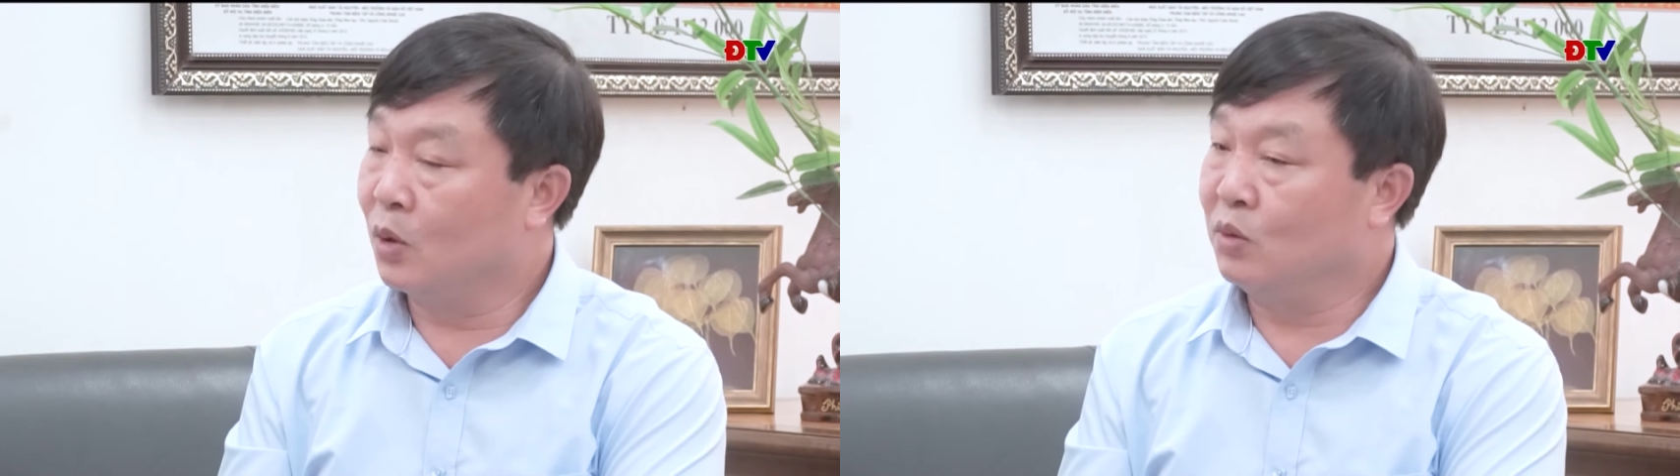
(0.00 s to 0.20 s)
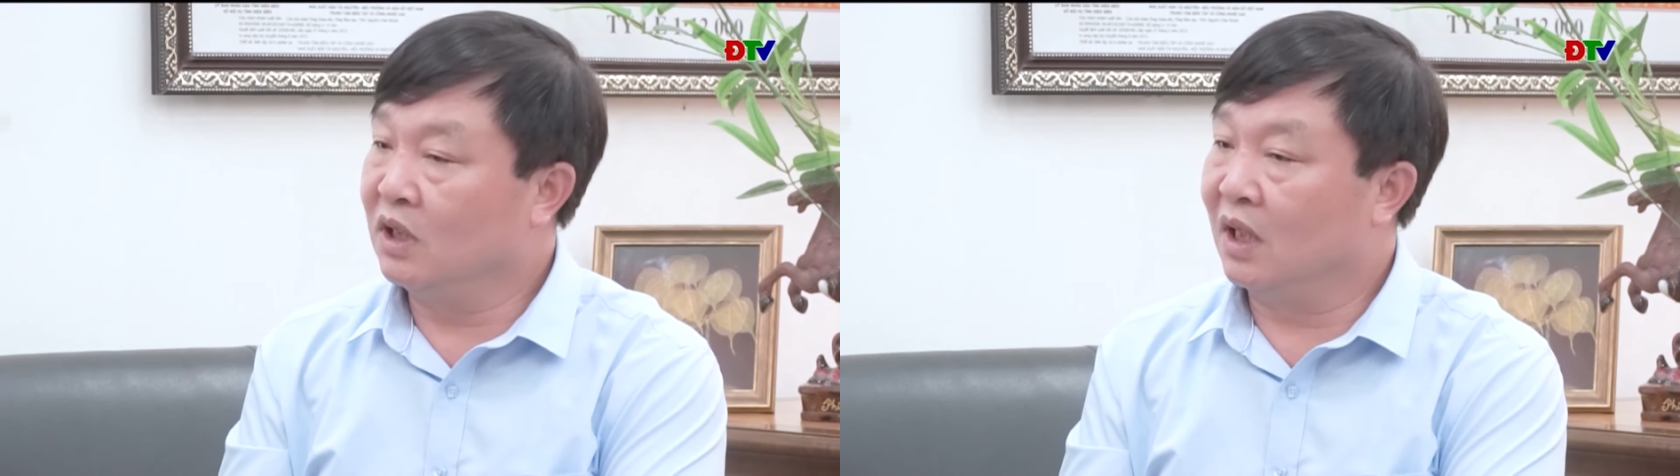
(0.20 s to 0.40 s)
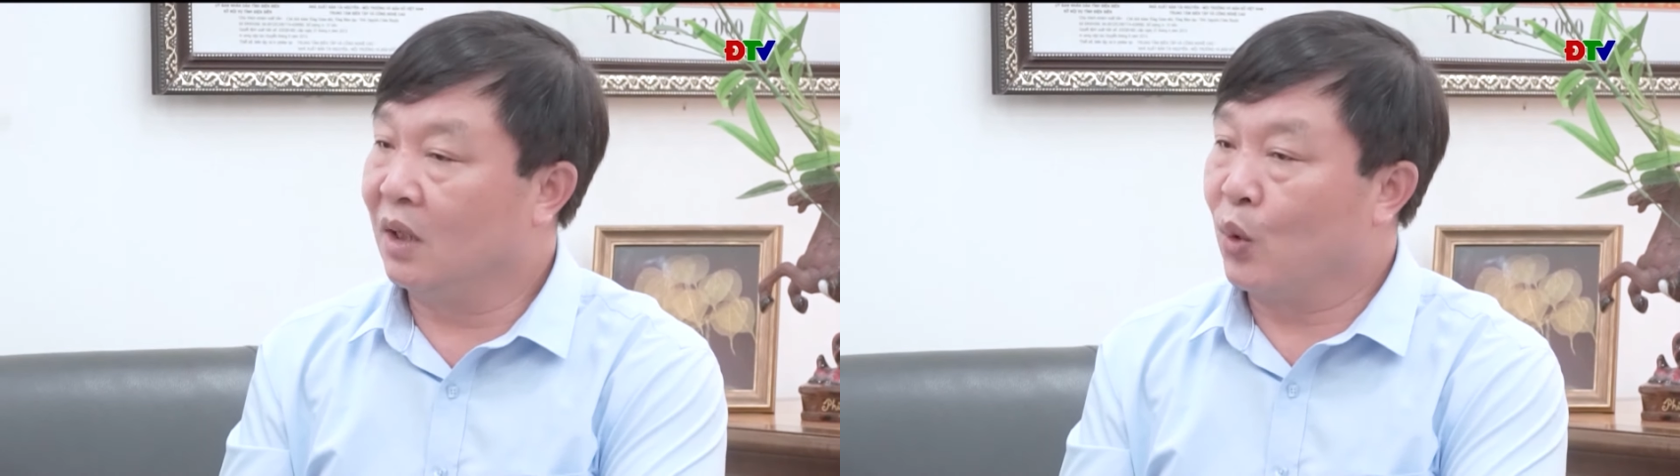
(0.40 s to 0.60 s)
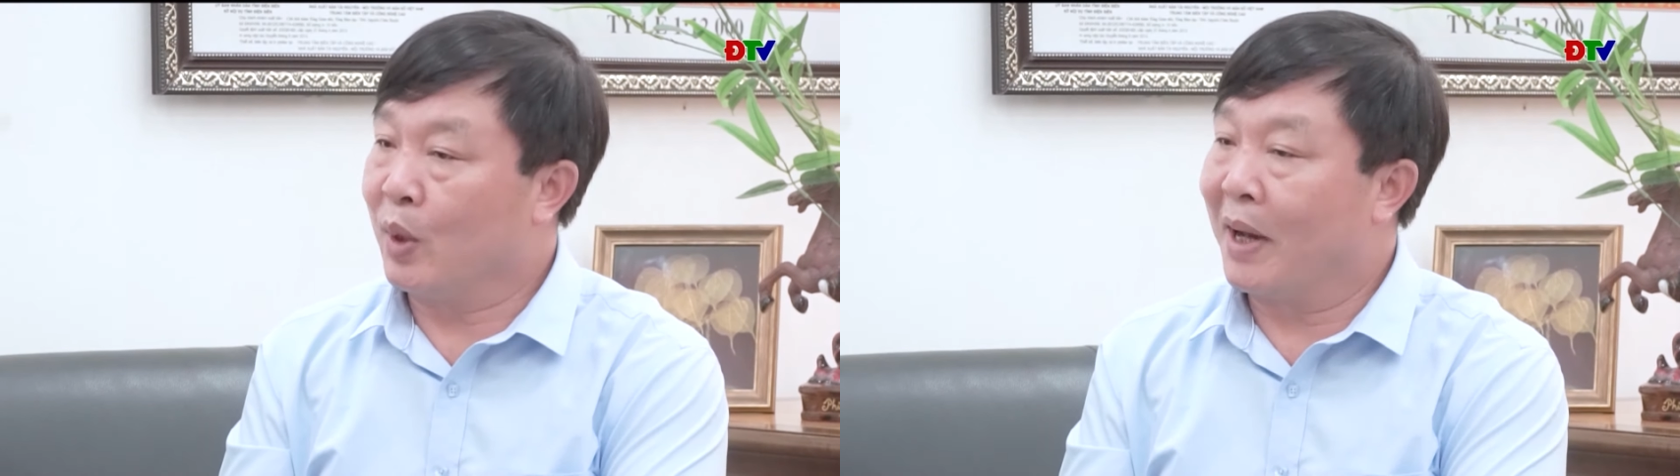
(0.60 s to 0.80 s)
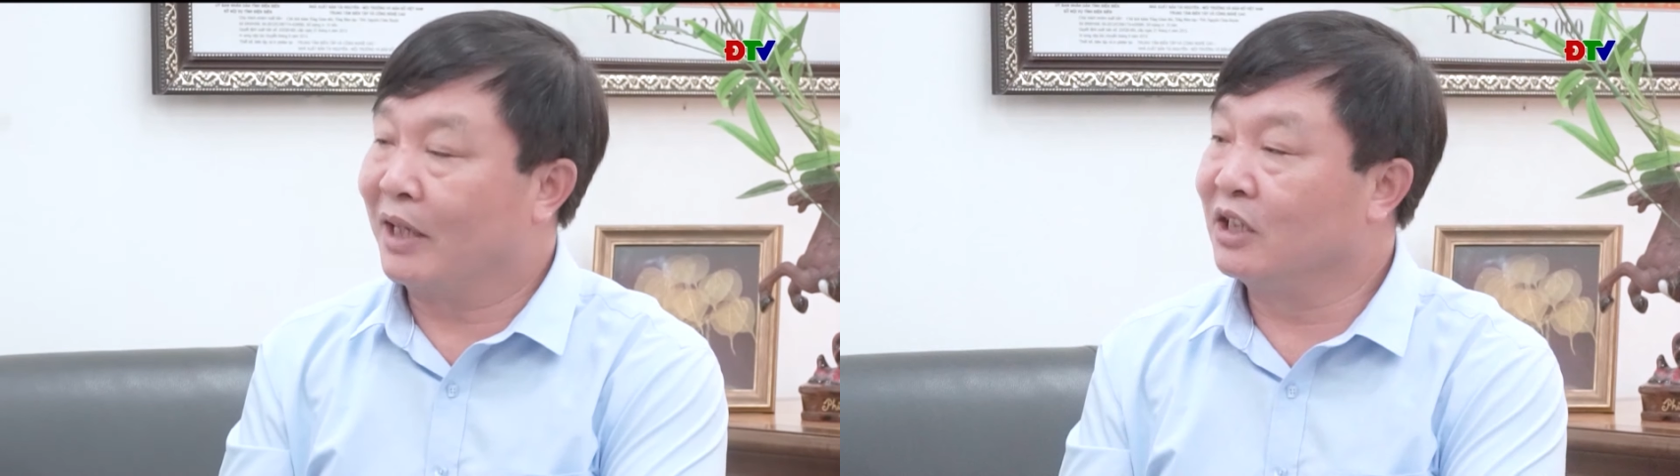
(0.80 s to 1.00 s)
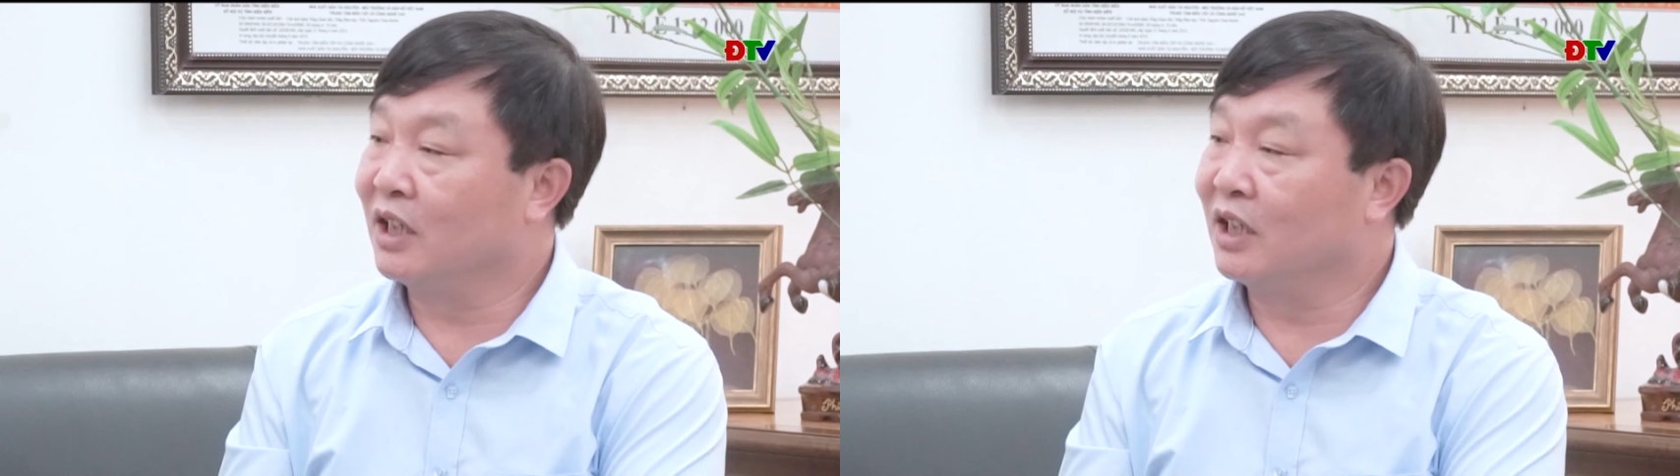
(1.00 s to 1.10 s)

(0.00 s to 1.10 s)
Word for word: như là ủy ban nhân